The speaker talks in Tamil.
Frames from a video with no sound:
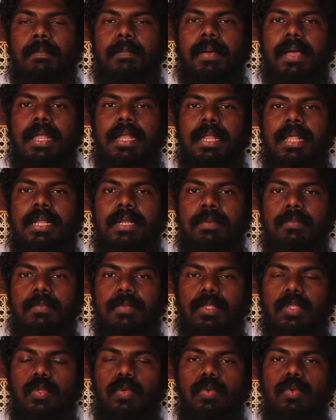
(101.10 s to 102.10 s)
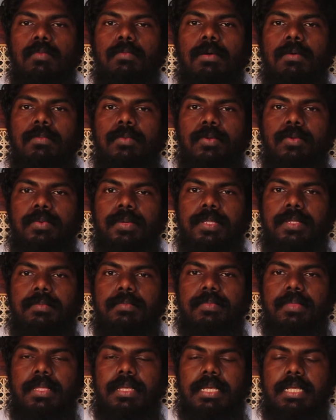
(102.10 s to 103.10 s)
பலரும்
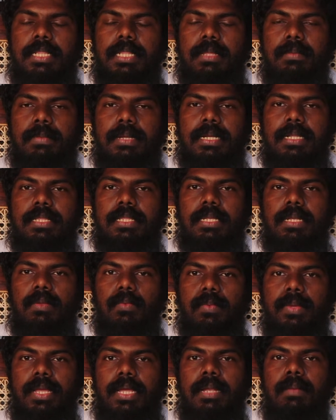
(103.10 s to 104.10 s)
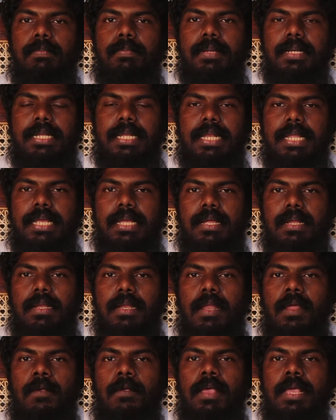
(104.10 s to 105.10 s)
துன்பமுறுவதும் இந்த மனதின் விகல்ப நிலையால்
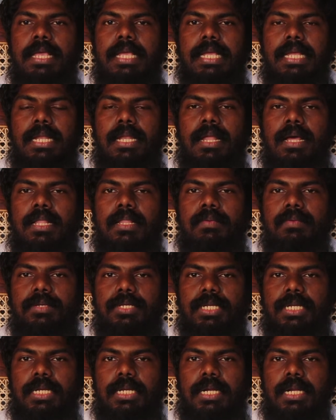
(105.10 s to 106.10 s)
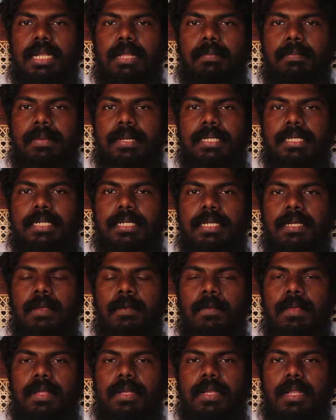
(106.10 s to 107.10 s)
இல்லாத விஷயங்களை பற்றி
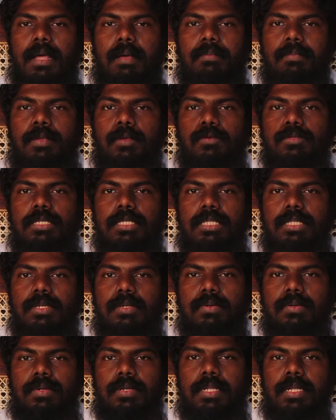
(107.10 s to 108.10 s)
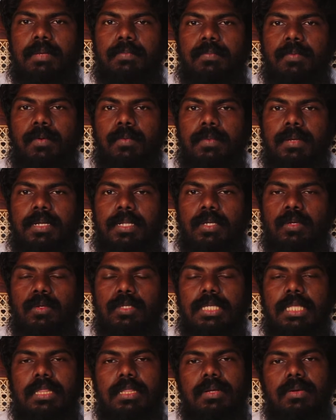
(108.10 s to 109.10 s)
நாம் யோசித்து கொண்டிருப்போம் என்று
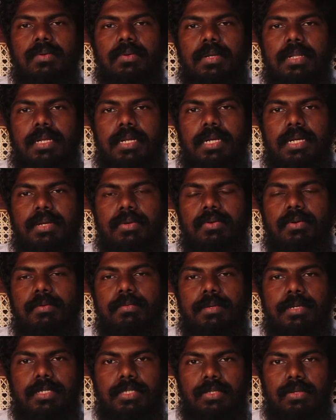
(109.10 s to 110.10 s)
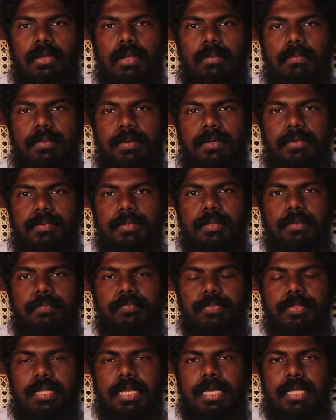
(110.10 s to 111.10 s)
யோசித்து கொண்டிருக்கின்றோம் என்று
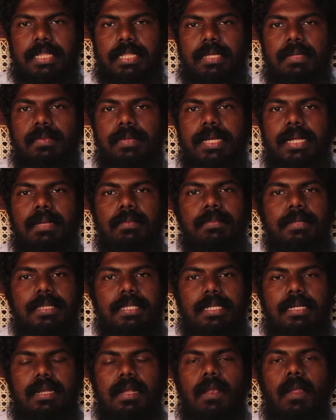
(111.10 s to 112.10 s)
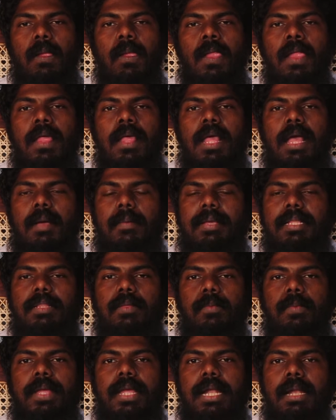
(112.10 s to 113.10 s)
சொல்லப்படுவதும் இந்த விகல்பத்தினால்
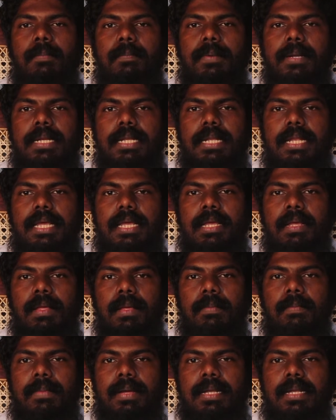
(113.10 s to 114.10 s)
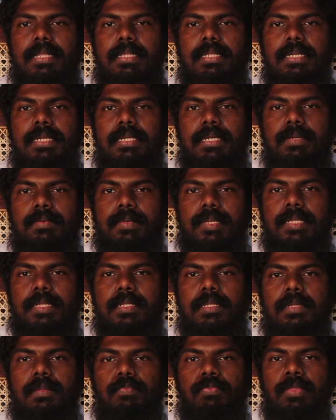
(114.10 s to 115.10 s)
இந்த விகல்ப நிலை மனதிற்கு
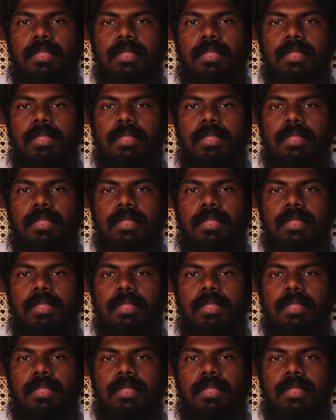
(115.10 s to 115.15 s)
வந்து